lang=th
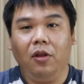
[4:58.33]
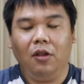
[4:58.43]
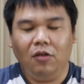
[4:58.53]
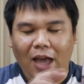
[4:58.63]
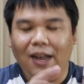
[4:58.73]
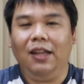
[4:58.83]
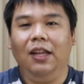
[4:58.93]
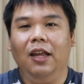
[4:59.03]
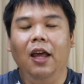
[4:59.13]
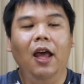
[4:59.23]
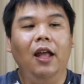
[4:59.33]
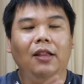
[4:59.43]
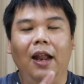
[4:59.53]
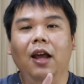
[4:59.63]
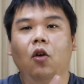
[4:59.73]
ต้องชาร์จทีๆ
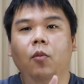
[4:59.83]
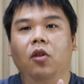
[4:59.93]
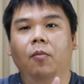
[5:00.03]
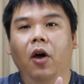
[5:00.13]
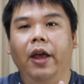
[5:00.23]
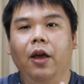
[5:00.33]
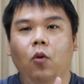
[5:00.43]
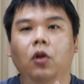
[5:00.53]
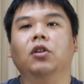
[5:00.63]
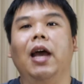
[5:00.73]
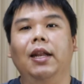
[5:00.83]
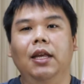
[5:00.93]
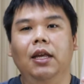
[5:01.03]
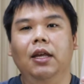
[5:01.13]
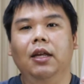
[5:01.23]
แต่ถ้าเกิดคุณผสมบ่อยคุณต้องชาร์จ
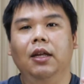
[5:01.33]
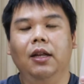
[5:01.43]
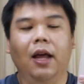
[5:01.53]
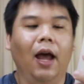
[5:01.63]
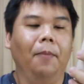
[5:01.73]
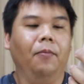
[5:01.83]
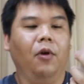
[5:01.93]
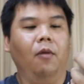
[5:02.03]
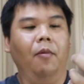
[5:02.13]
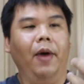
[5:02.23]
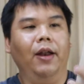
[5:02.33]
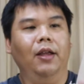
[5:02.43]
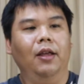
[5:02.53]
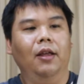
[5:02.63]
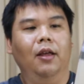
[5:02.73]
ทีนะครับก็ประมาณ
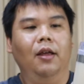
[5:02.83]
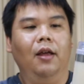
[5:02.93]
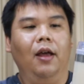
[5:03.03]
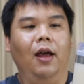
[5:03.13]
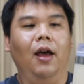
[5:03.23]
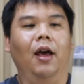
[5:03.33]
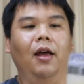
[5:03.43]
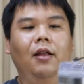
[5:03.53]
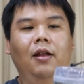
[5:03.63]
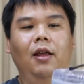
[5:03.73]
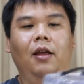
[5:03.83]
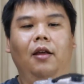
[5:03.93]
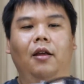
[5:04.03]
นี้อ่ะนี่